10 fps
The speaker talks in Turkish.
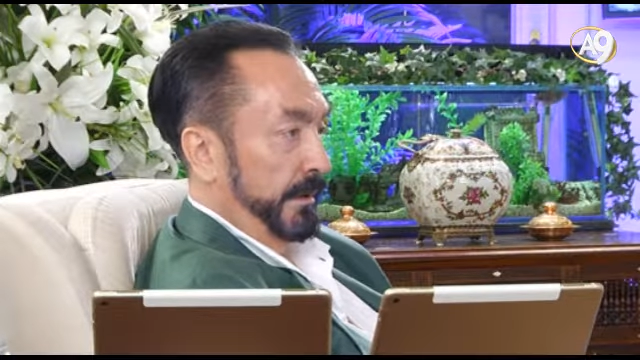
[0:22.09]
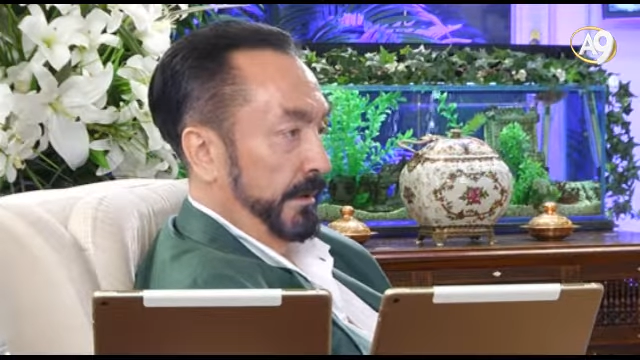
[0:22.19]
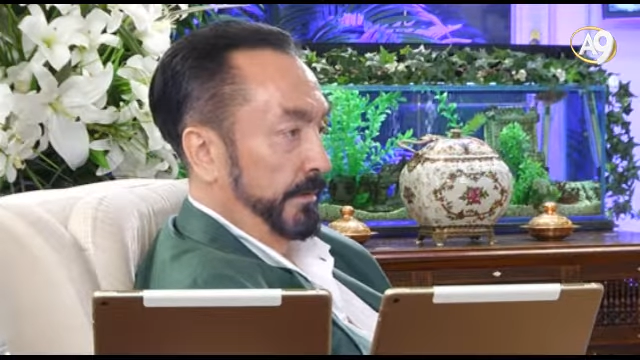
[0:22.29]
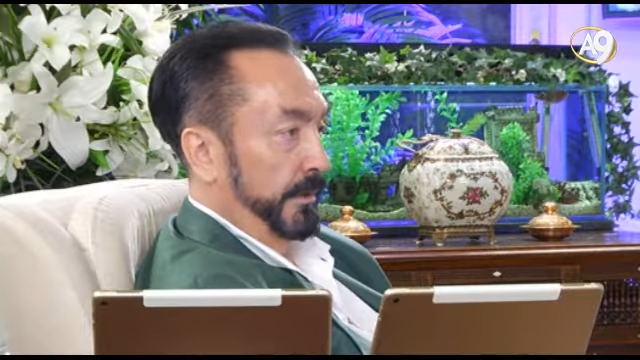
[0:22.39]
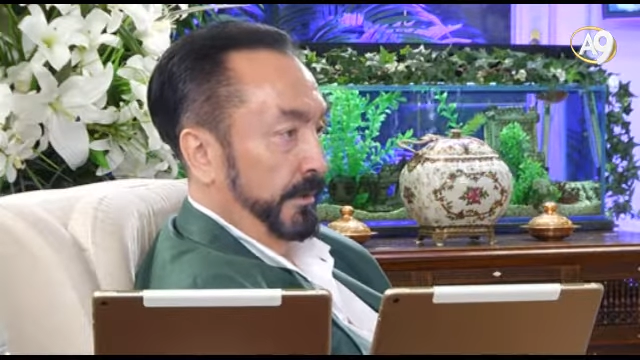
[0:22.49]

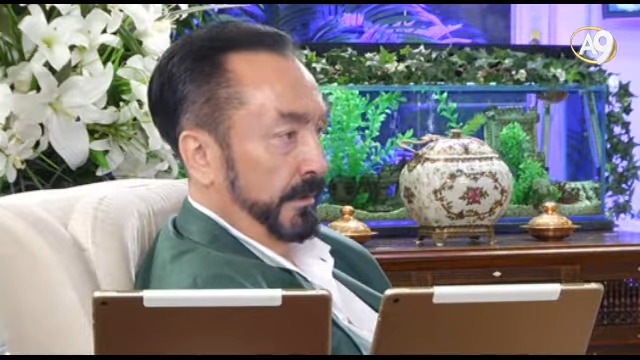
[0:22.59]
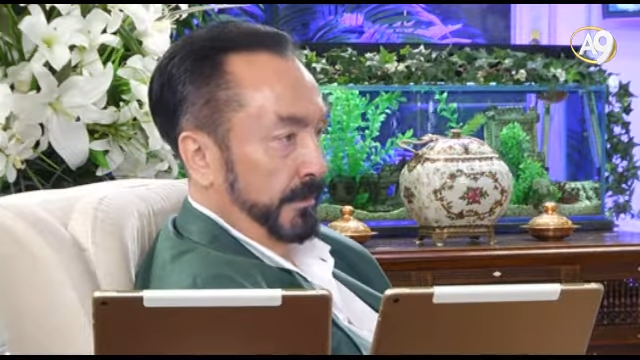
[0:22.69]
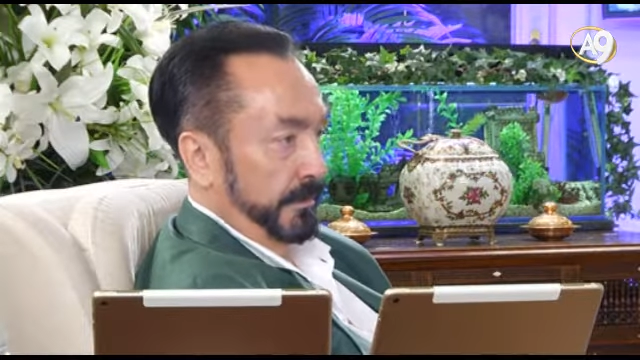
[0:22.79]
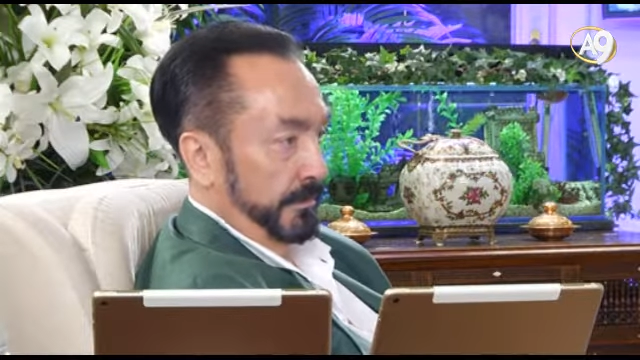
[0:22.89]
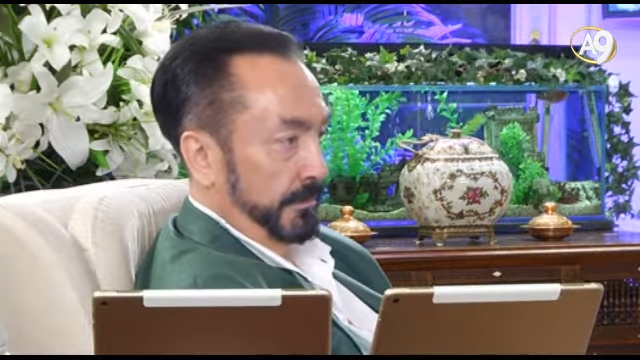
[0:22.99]
aleminde
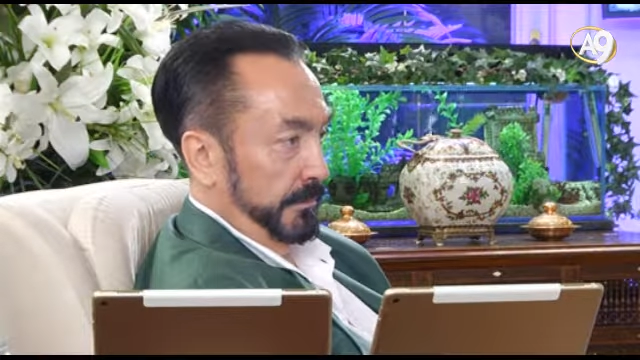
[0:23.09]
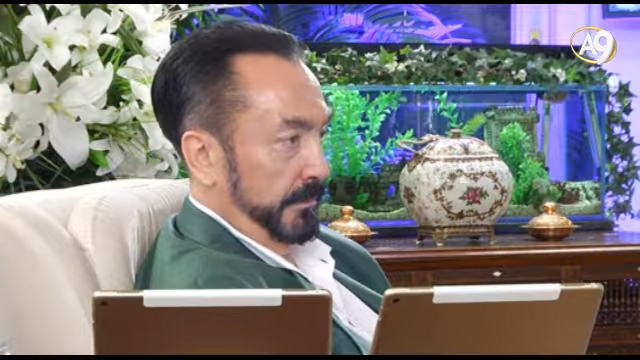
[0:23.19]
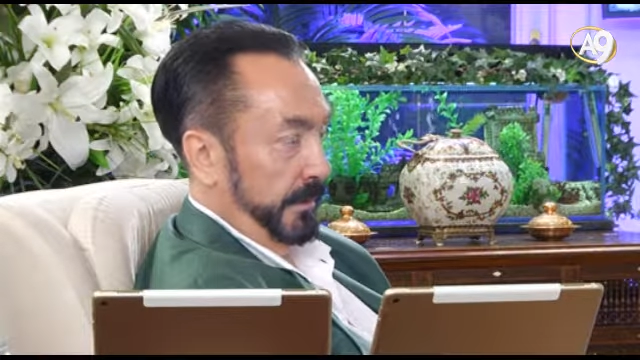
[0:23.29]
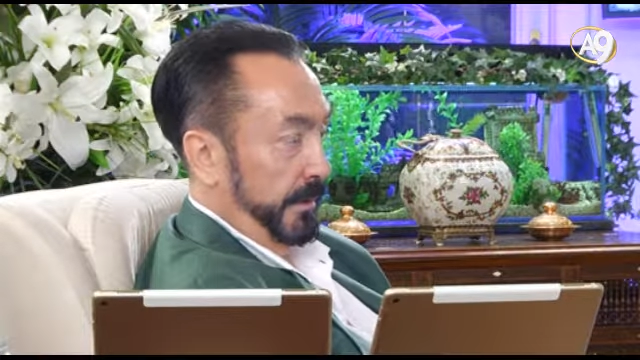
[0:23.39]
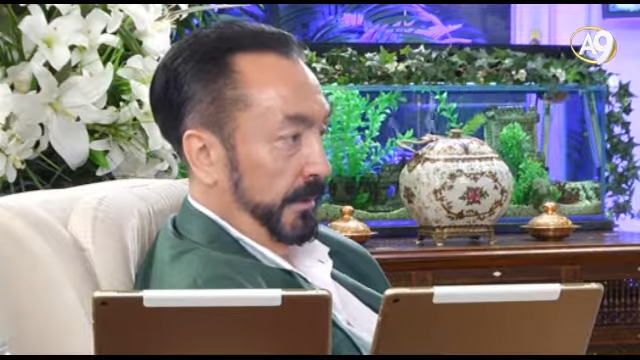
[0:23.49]

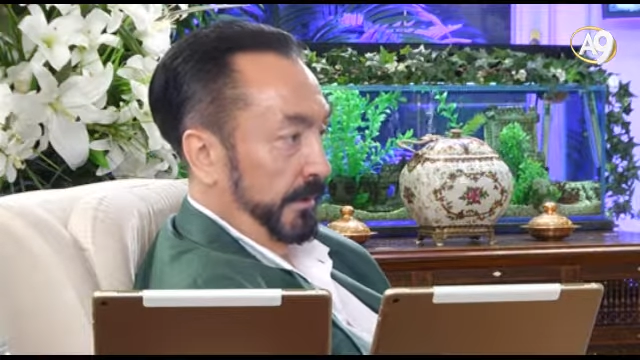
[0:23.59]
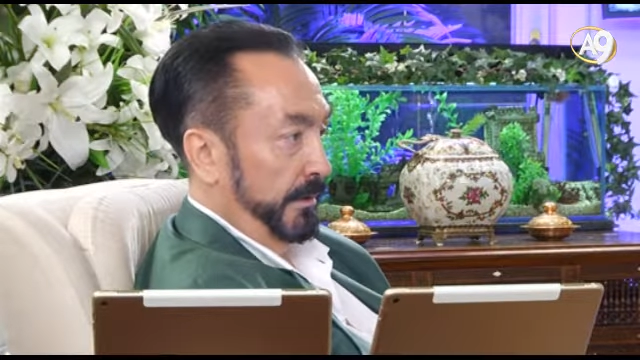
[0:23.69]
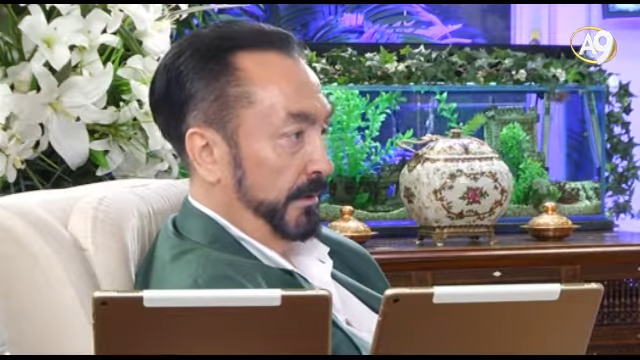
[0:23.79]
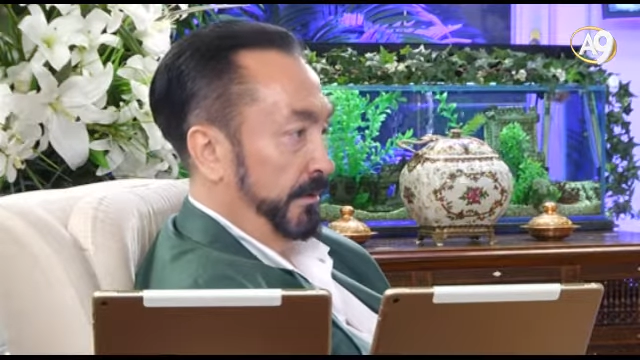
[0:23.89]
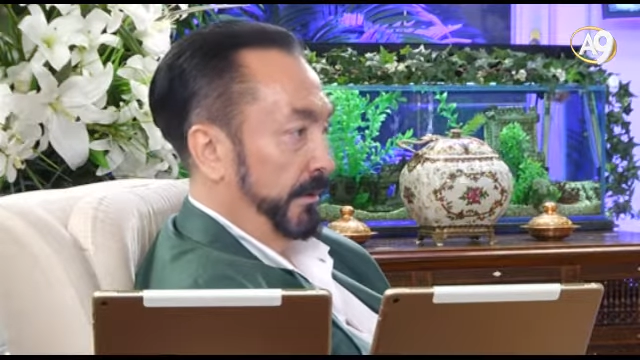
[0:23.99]

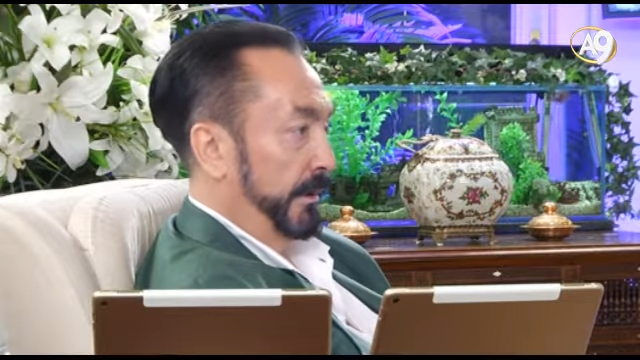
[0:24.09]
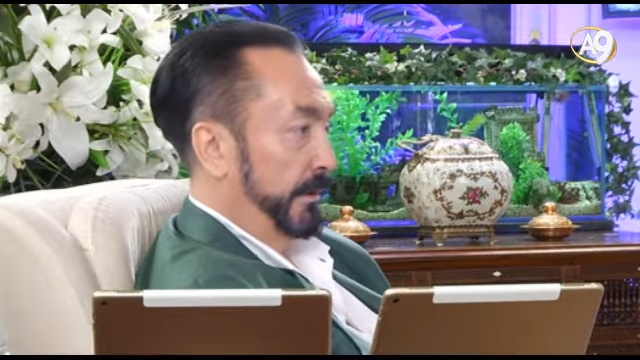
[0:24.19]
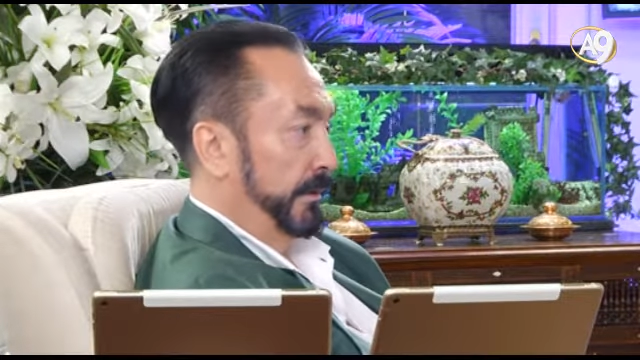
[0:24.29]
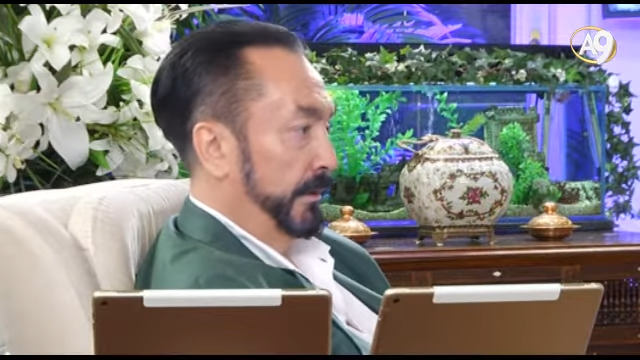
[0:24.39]
ağırlıklı olarak.